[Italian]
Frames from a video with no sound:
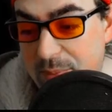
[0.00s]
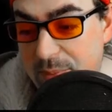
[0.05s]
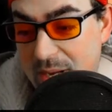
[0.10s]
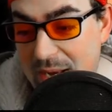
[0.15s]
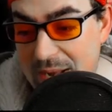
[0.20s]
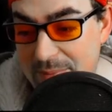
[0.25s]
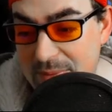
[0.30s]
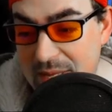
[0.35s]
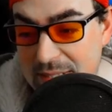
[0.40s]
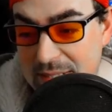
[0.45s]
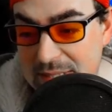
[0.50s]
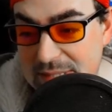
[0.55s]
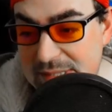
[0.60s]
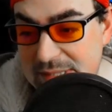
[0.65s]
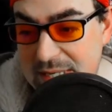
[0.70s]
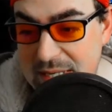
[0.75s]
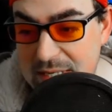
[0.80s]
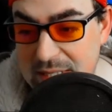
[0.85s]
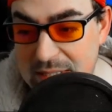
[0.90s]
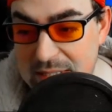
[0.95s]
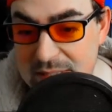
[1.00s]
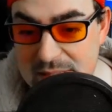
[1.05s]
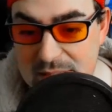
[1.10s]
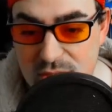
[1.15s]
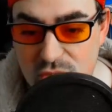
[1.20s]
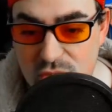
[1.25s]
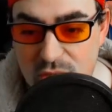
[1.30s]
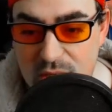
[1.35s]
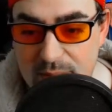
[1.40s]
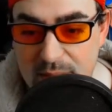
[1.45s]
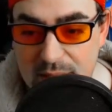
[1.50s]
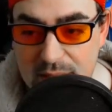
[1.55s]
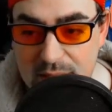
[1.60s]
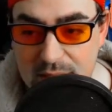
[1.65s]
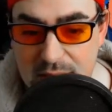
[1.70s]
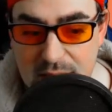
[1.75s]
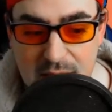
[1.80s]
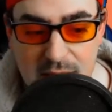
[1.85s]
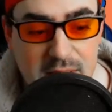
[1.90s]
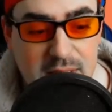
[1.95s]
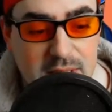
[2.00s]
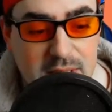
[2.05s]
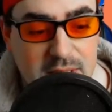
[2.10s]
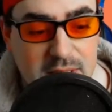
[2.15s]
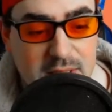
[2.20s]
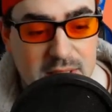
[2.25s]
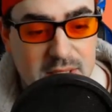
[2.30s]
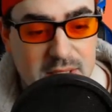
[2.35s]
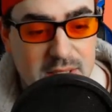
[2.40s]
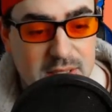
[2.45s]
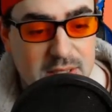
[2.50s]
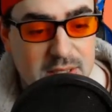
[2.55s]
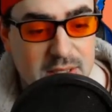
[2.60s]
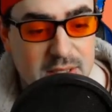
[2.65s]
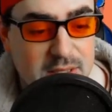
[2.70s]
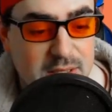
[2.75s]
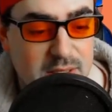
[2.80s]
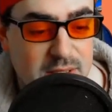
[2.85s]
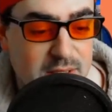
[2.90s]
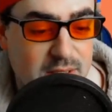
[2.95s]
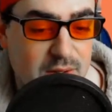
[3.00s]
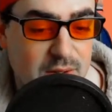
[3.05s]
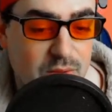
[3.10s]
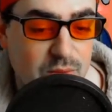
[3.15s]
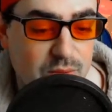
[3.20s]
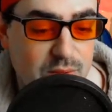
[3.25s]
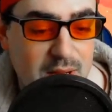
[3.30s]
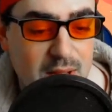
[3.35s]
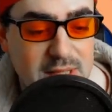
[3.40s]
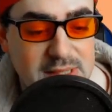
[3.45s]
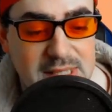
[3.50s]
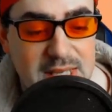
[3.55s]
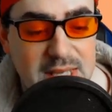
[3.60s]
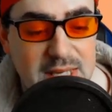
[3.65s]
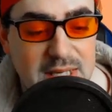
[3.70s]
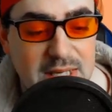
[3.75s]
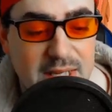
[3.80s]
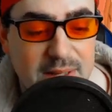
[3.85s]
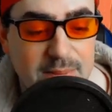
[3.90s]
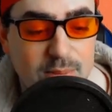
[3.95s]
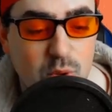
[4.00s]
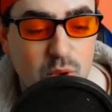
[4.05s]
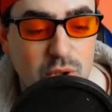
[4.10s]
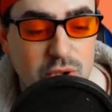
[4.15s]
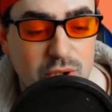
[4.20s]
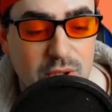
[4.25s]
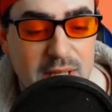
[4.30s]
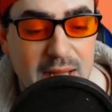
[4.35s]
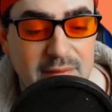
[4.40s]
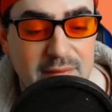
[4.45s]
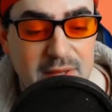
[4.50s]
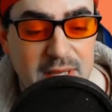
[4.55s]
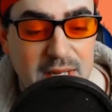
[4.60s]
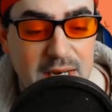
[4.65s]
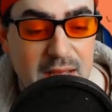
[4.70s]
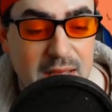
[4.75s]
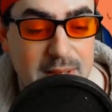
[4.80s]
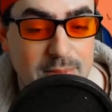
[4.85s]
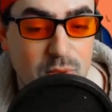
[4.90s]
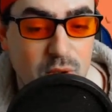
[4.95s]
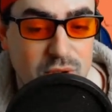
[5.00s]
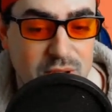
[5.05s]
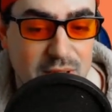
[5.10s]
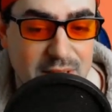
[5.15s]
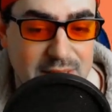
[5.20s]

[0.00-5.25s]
poi la mia de skin, sinceramente Una skin molto carina e molto a